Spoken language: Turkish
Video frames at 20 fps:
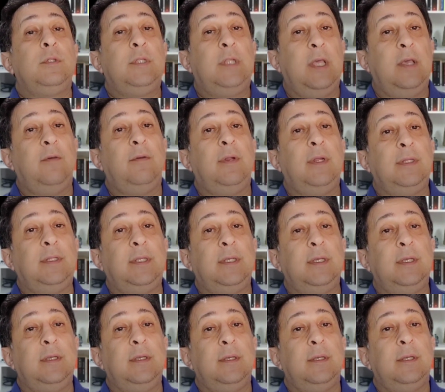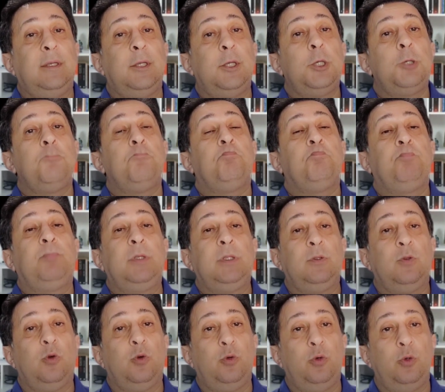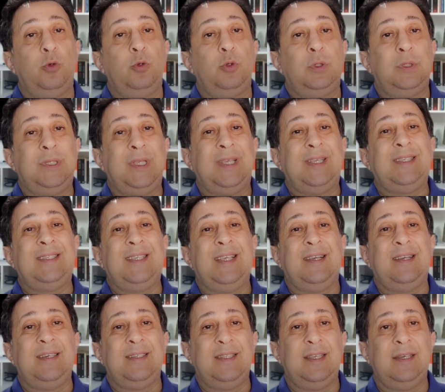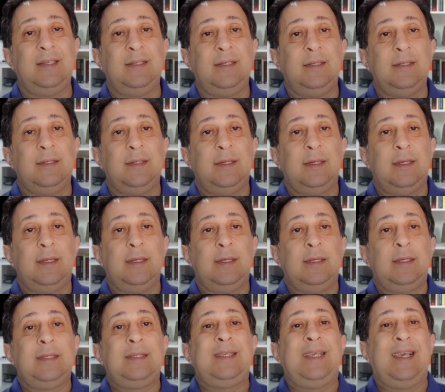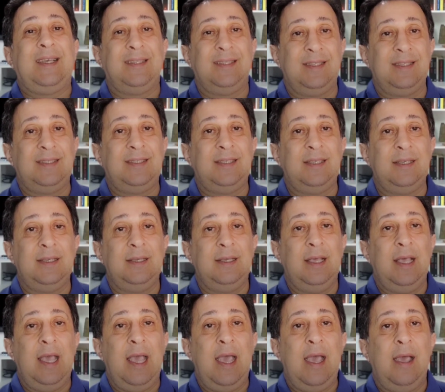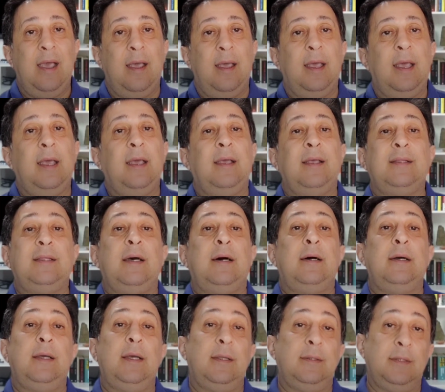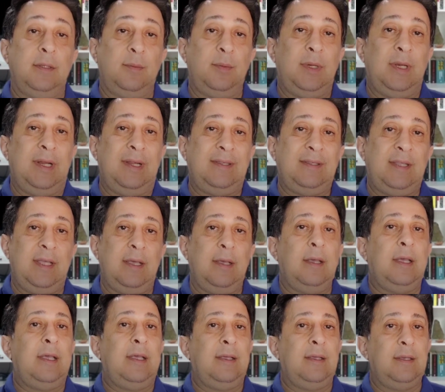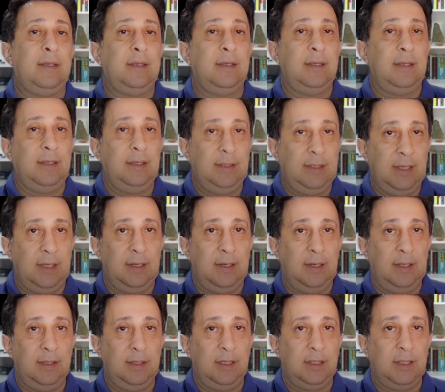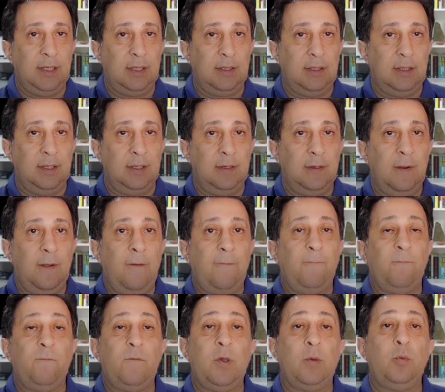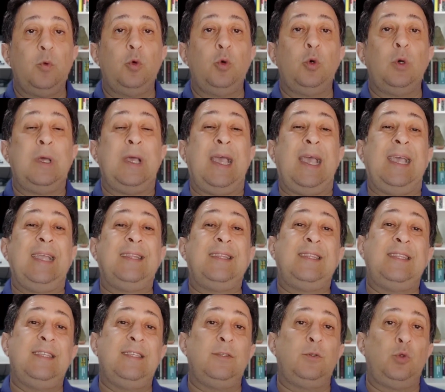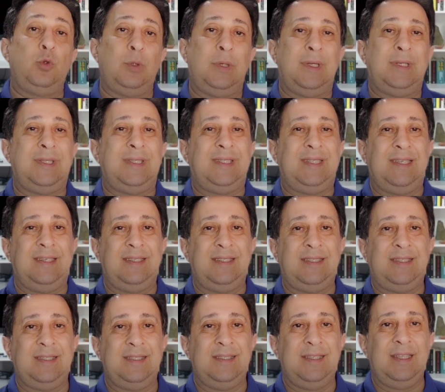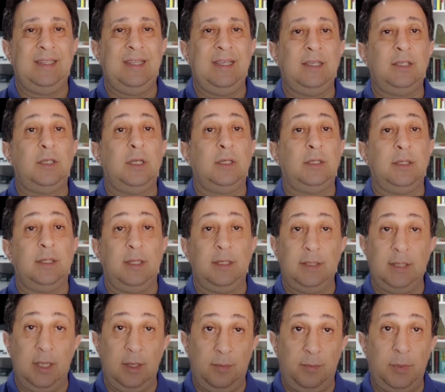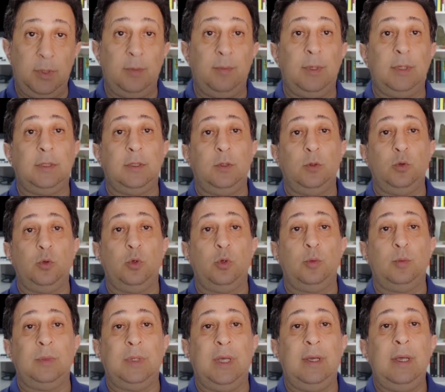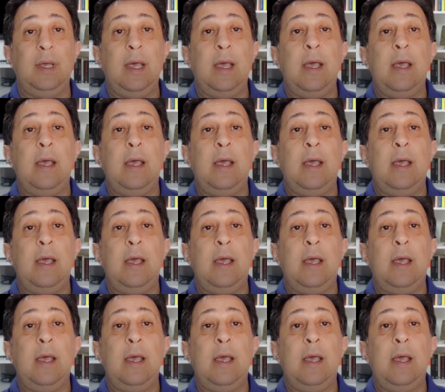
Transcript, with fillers: devleti 1908'e kadar kendisi heyet ayanla birlikte idare edecektir. Ve bu ettiği süreç içerisinde de şaşılacak bir başka durum da